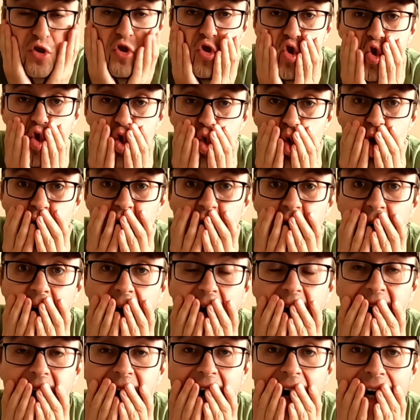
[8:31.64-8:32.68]
сука,
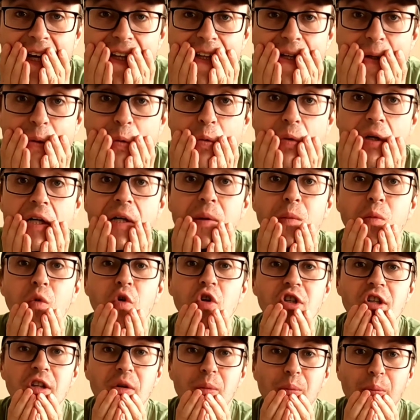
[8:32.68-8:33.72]
как такое
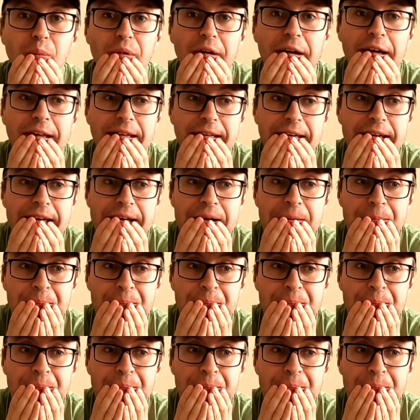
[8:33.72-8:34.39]
может быть?